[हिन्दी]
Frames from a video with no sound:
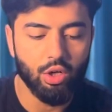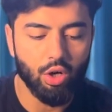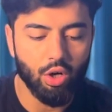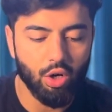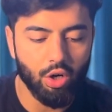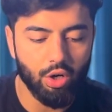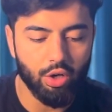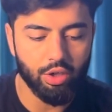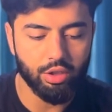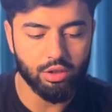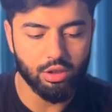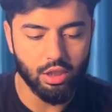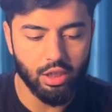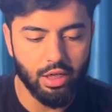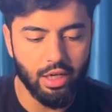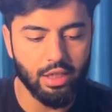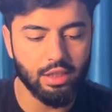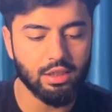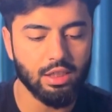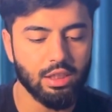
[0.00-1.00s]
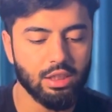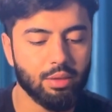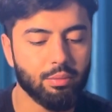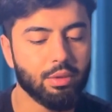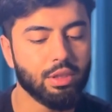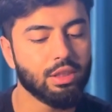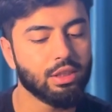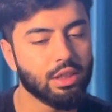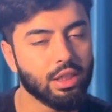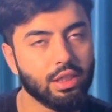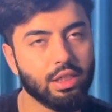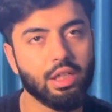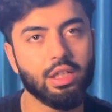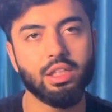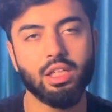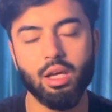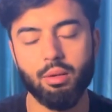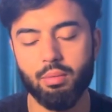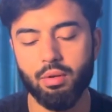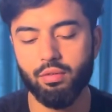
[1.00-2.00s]
और थर्ड एक्सरसाइज है मेरी सीटेड
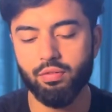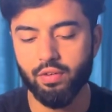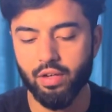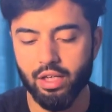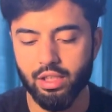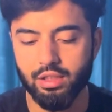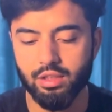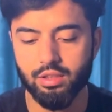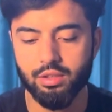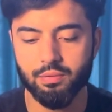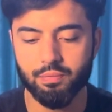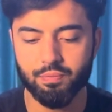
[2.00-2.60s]
केबल फ्लाइज